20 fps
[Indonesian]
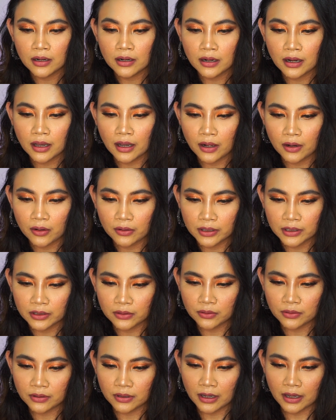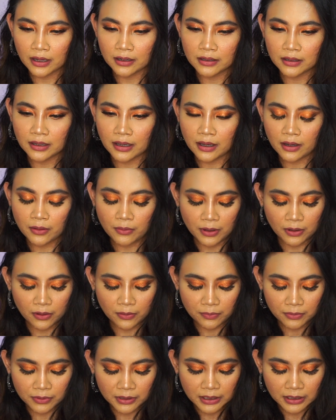nah kalau ini tuh enggak dia
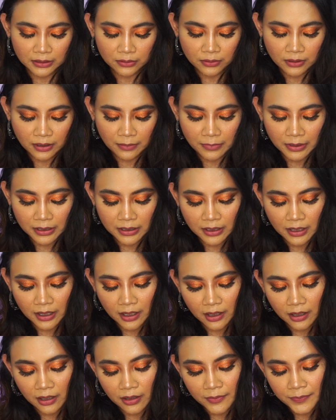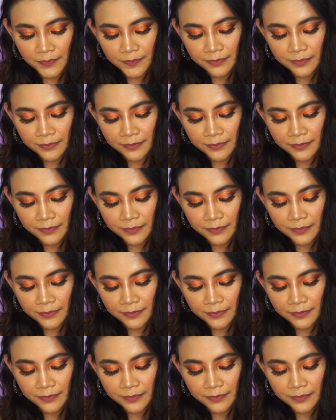walaupun dia tuh namanya